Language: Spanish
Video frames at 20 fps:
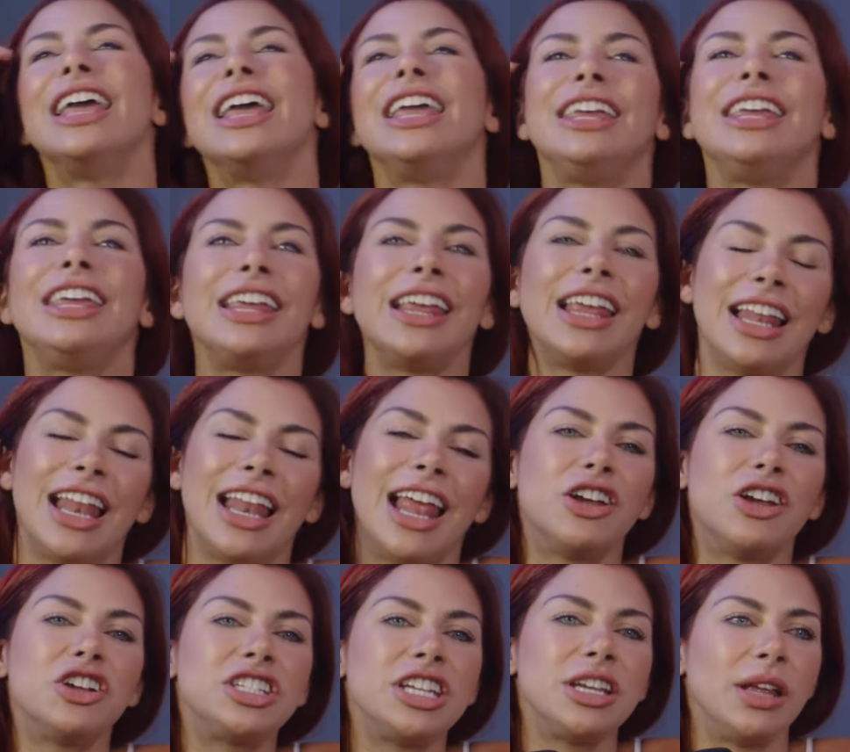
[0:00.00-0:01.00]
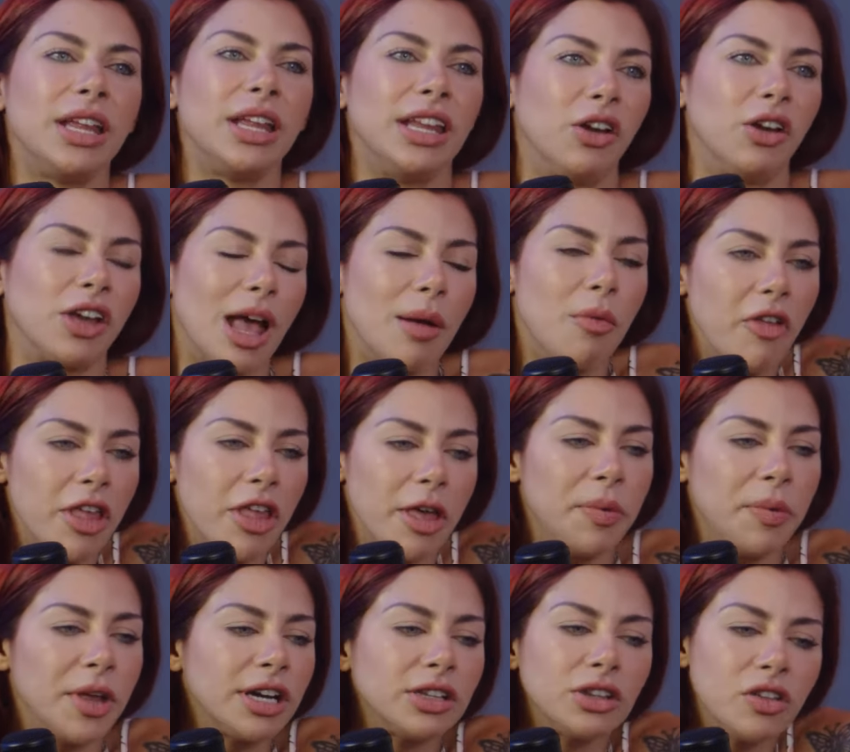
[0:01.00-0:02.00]
Y en la noche eh, nos quedamos
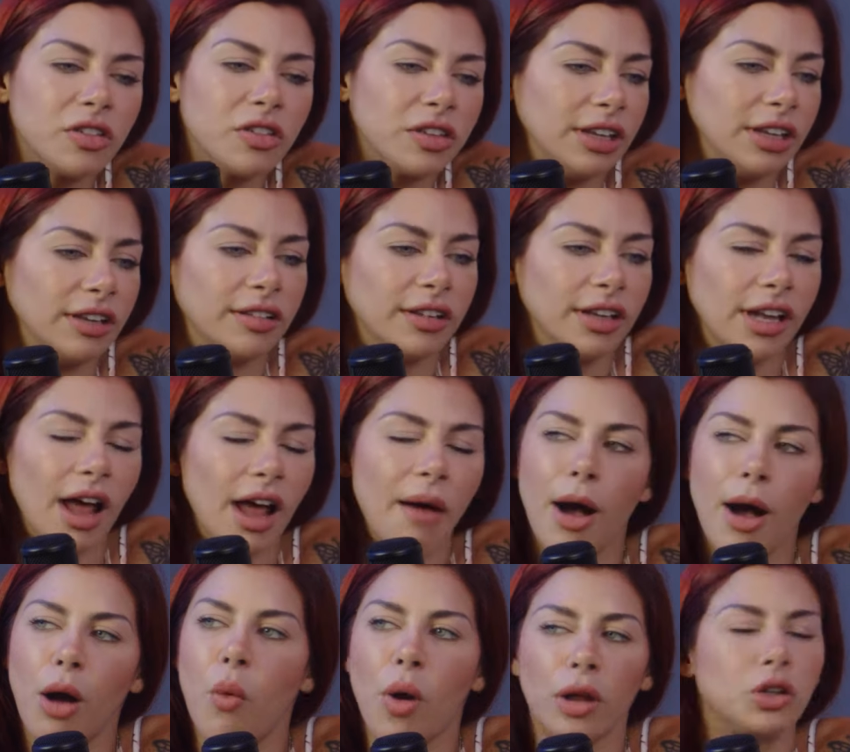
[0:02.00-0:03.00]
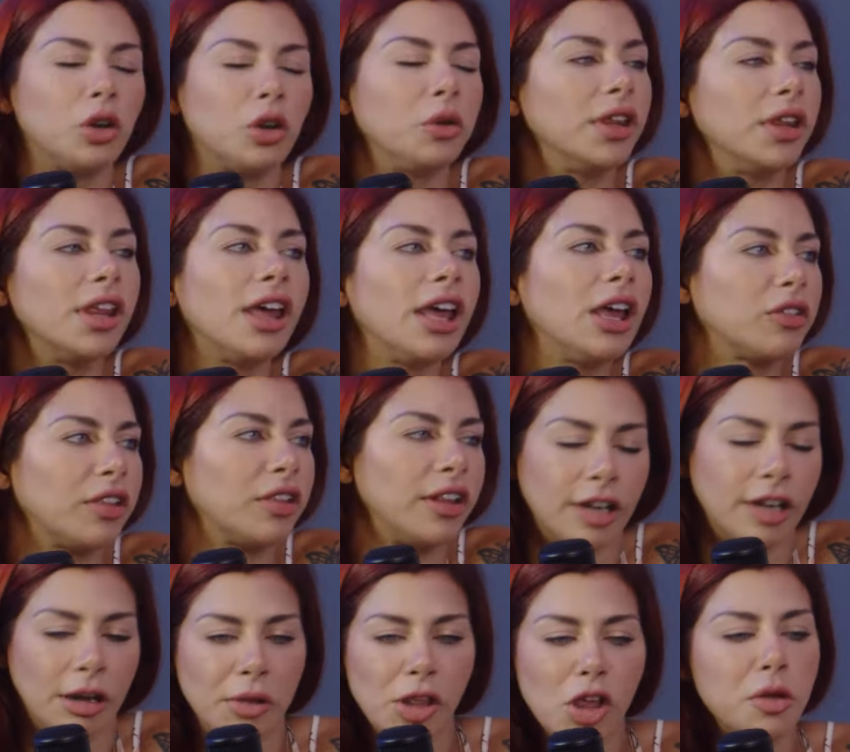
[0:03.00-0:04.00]
despiertos y graba cuatro videos.
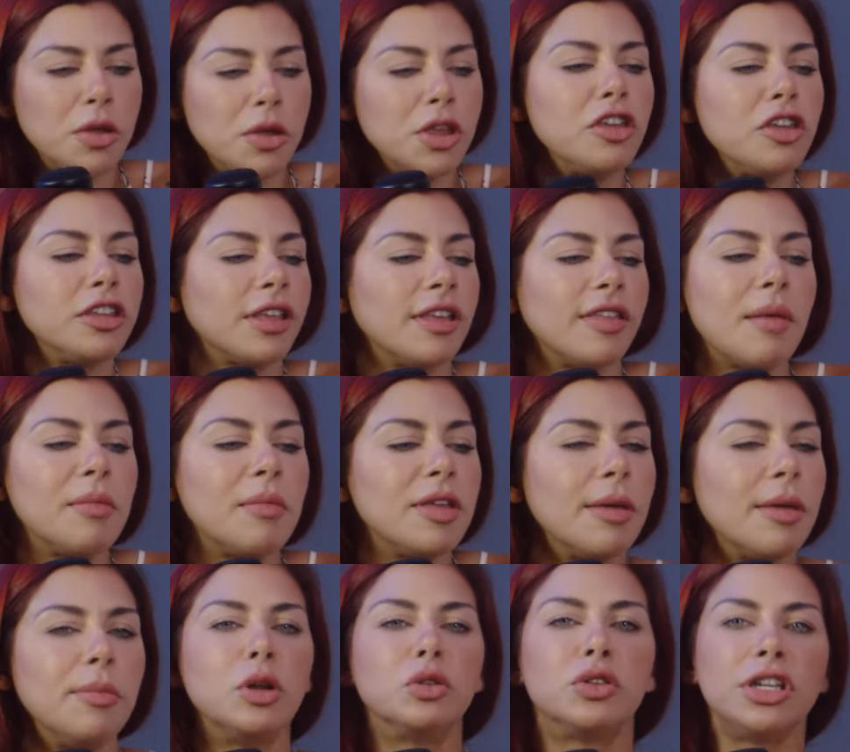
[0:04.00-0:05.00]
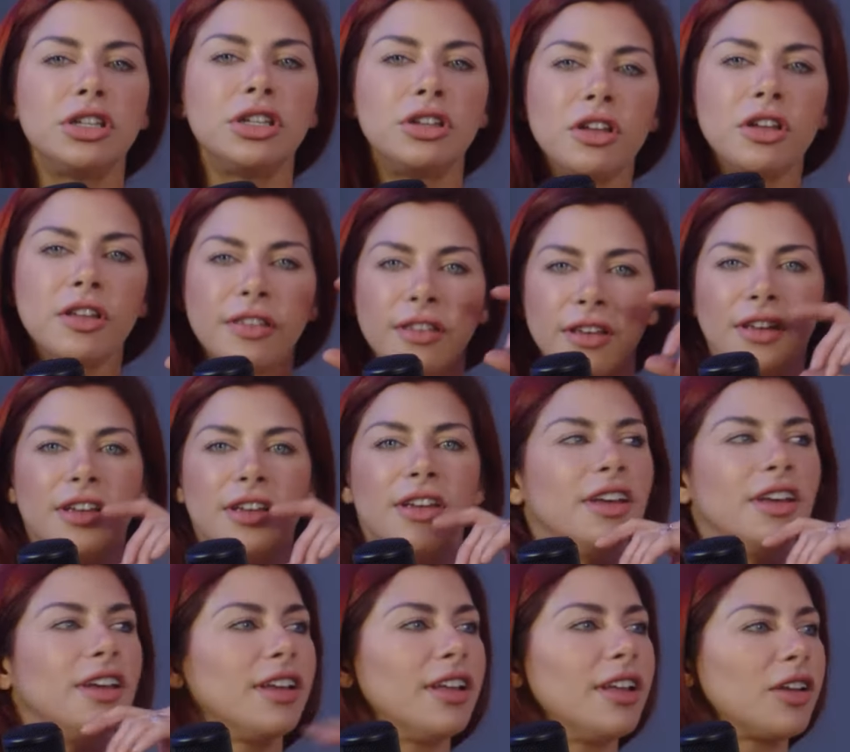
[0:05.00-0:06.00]
Entre video y video dice, dame diez minutitos
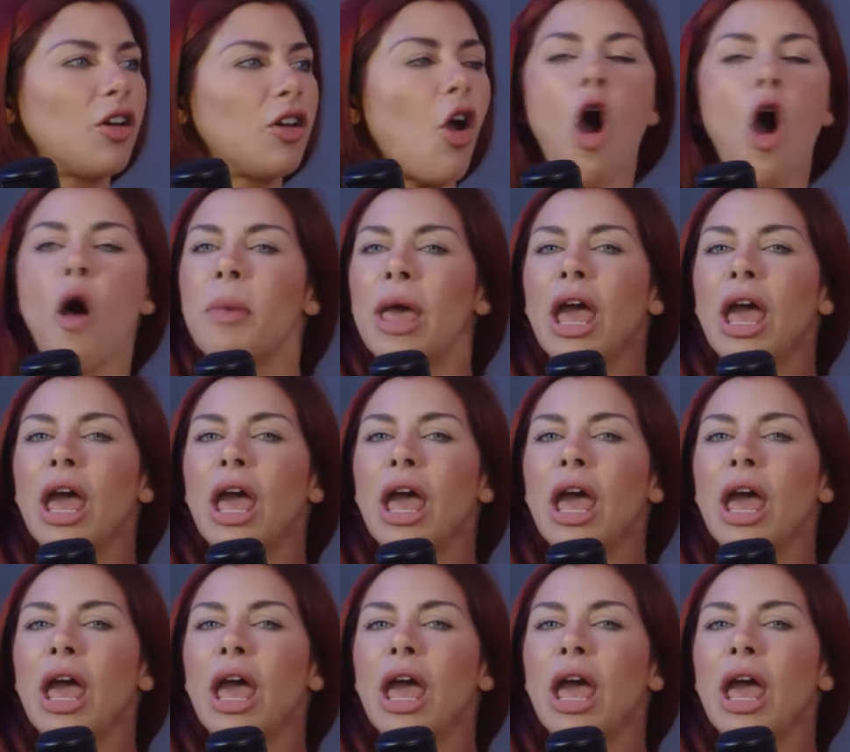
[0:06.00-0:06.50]
Come,